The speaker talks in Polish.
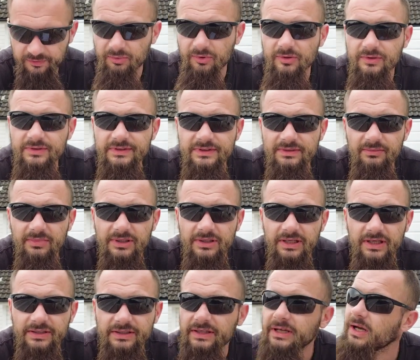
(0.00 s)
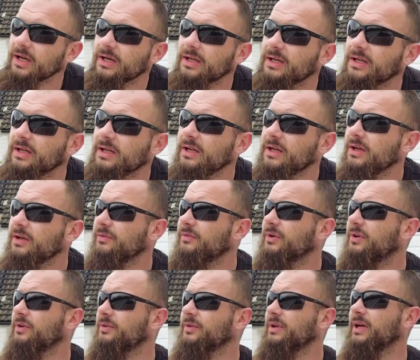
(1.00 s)
w Polsce badania
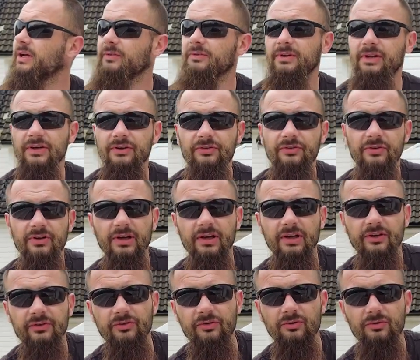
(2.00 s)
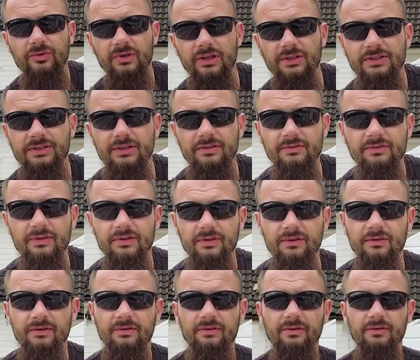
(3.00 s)
wyglądają tak, że należy udać się
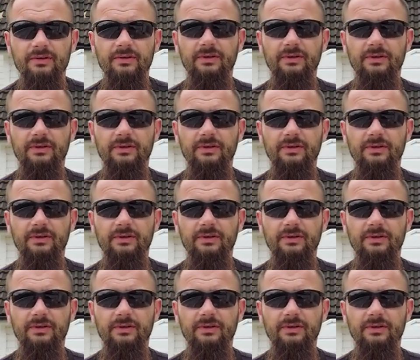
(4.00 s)
do